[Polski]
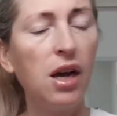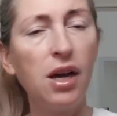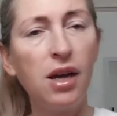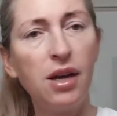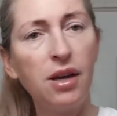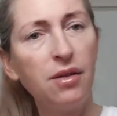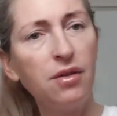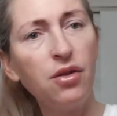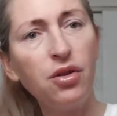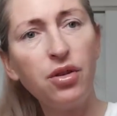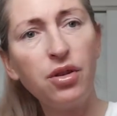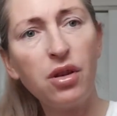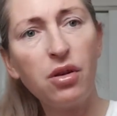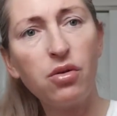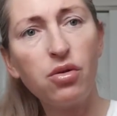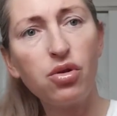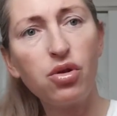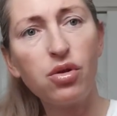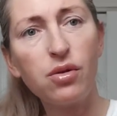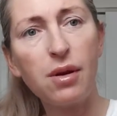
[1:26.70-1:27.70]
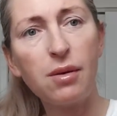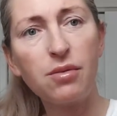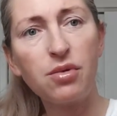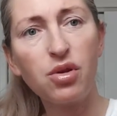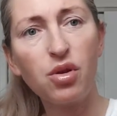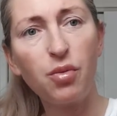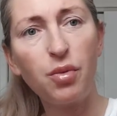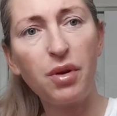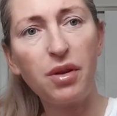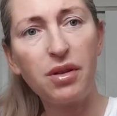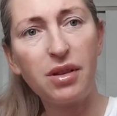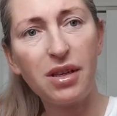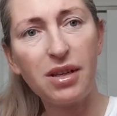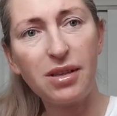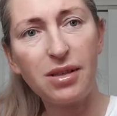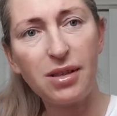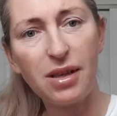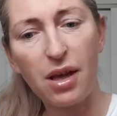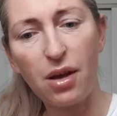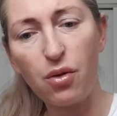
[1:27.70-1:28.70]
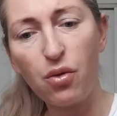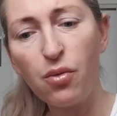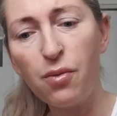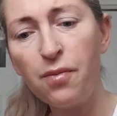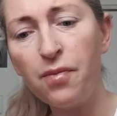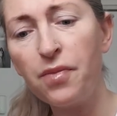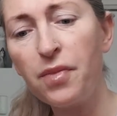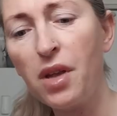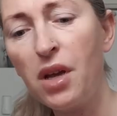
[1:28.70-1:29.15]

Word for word: e, no i nałożyłam sobie te serum,